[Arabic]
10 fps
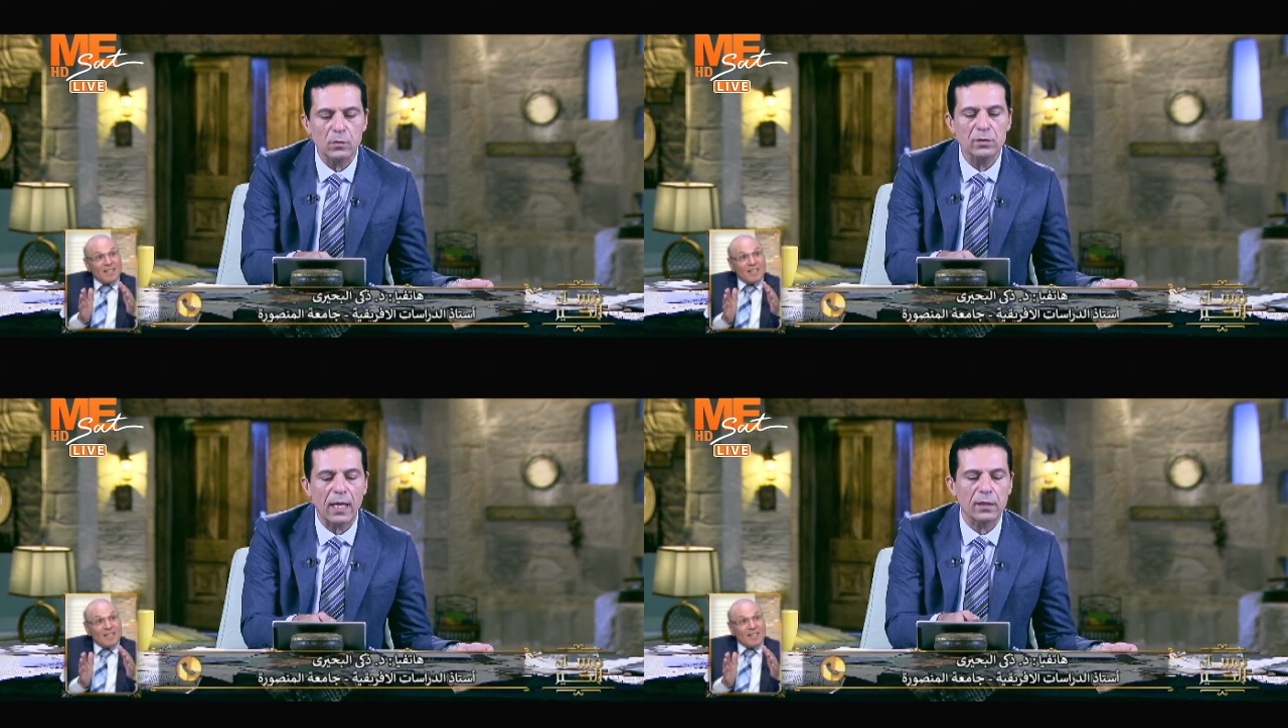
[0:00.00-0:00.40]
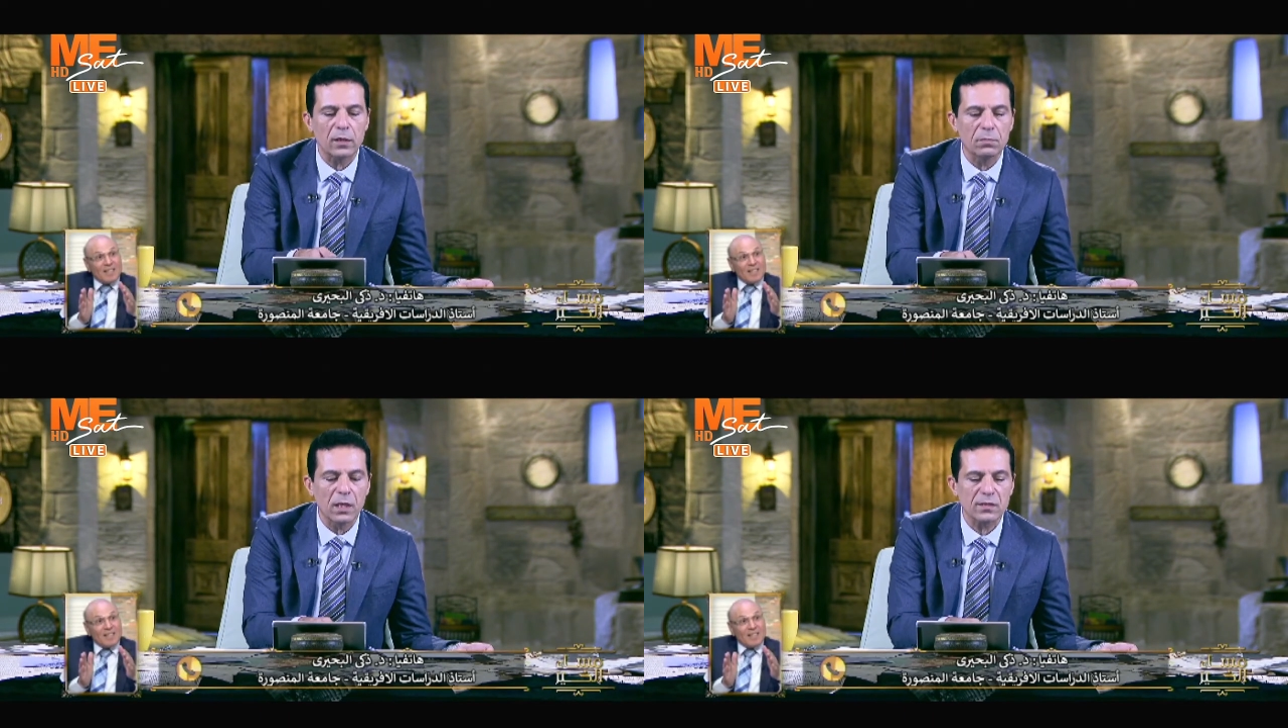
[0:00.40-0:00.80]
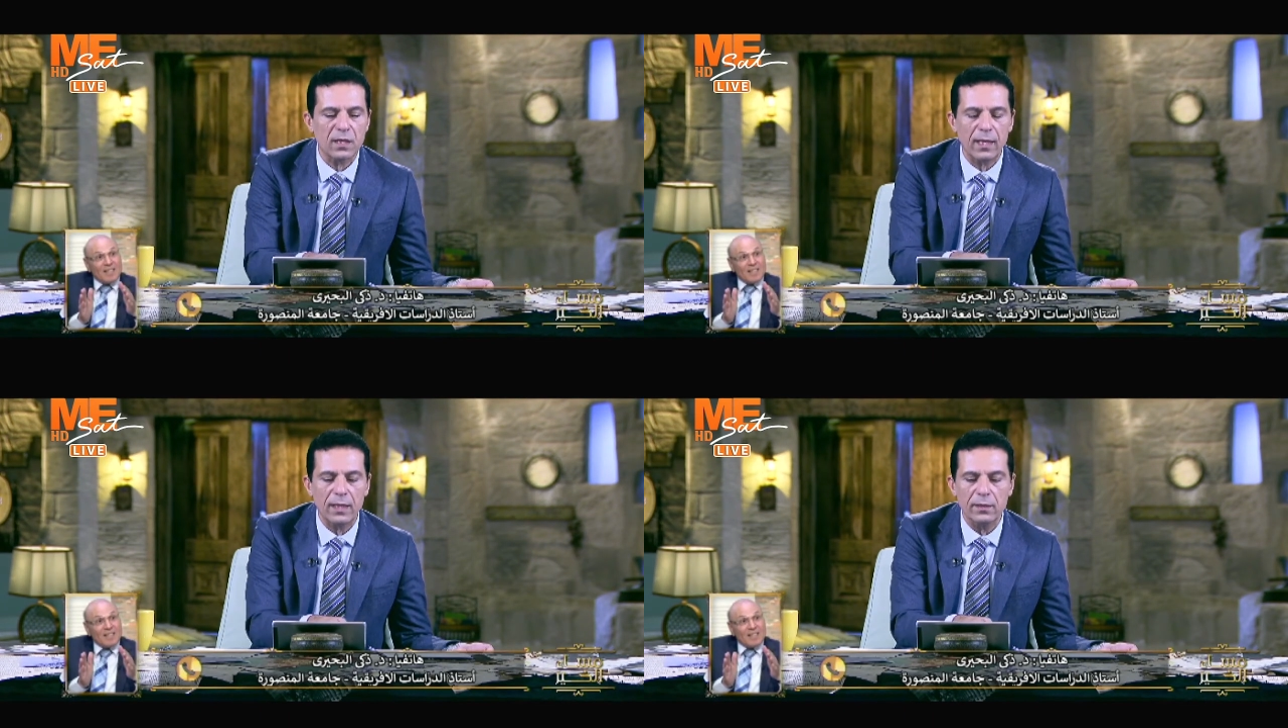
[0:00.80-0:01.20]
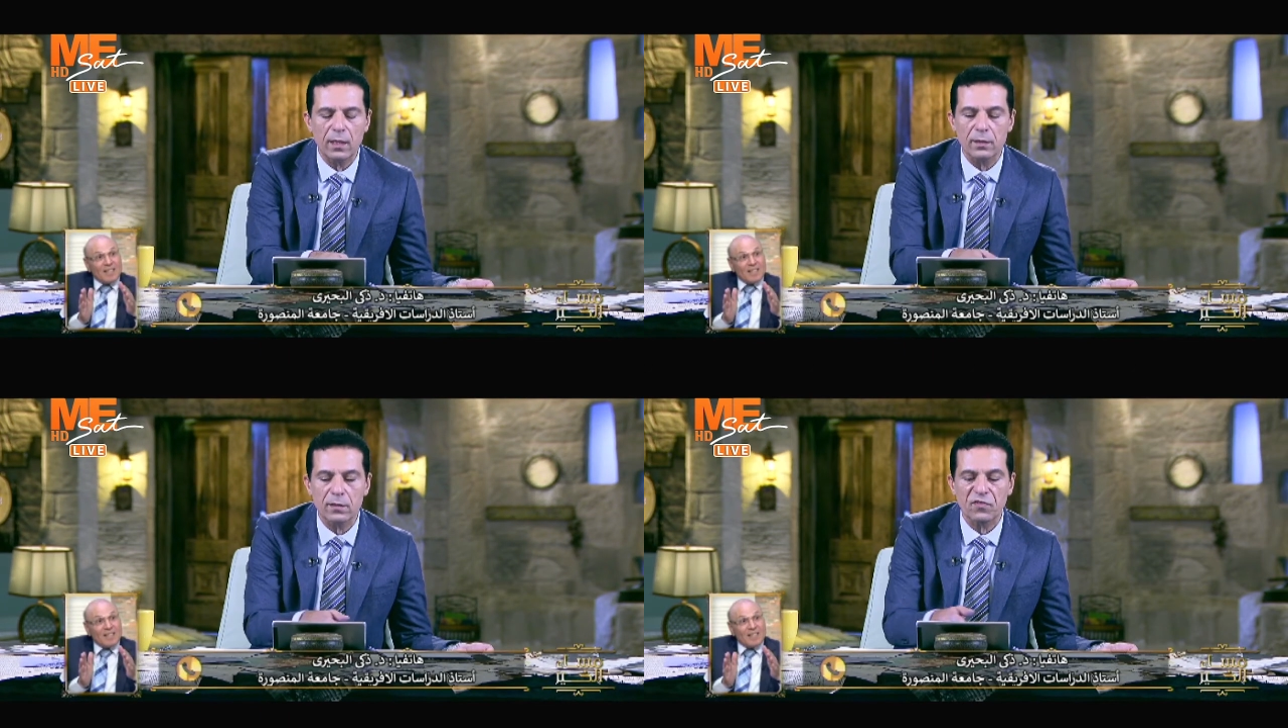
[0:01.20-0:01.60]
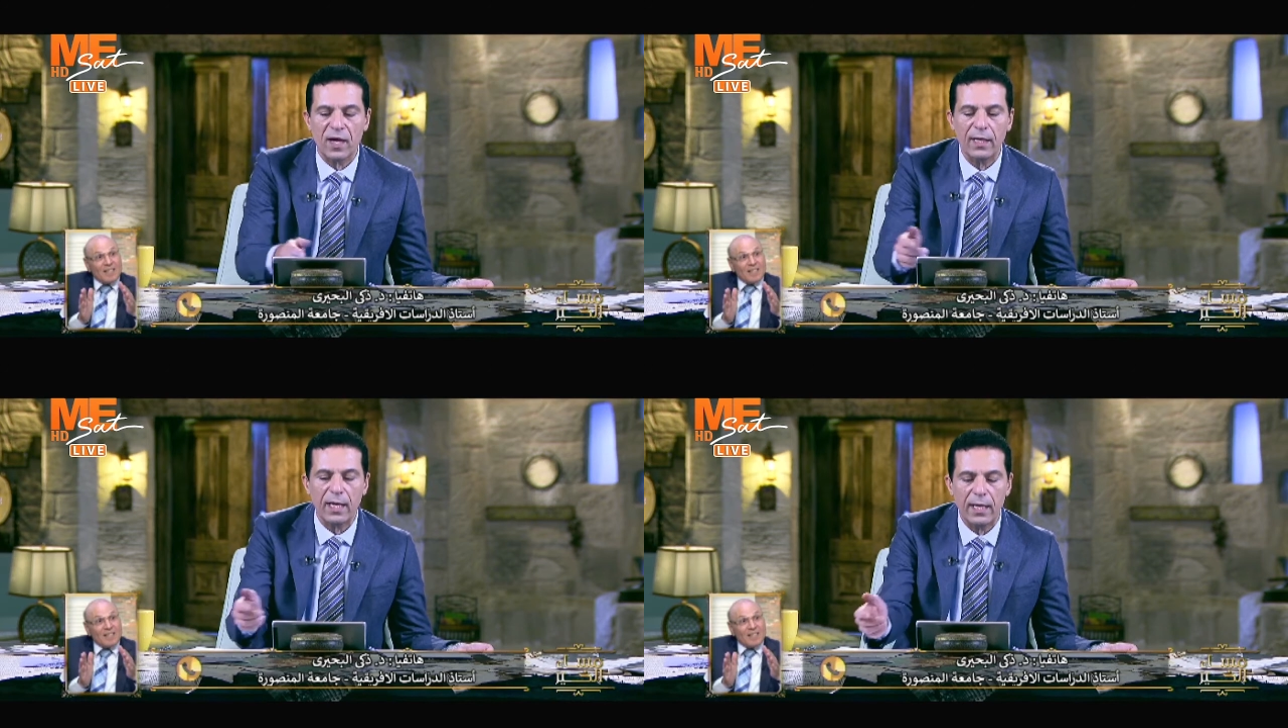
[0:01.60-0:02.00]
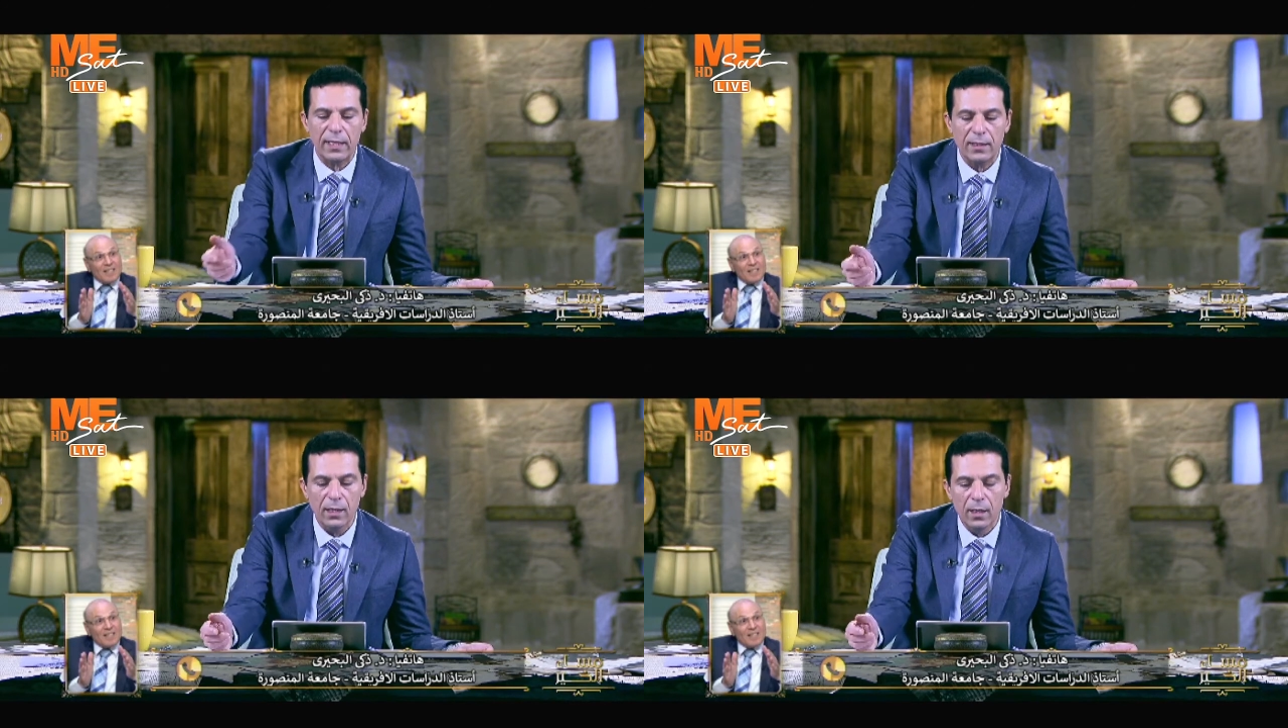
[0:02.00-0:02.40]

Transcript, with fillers: وتاكيد مصر على ان الارتفاع الحالي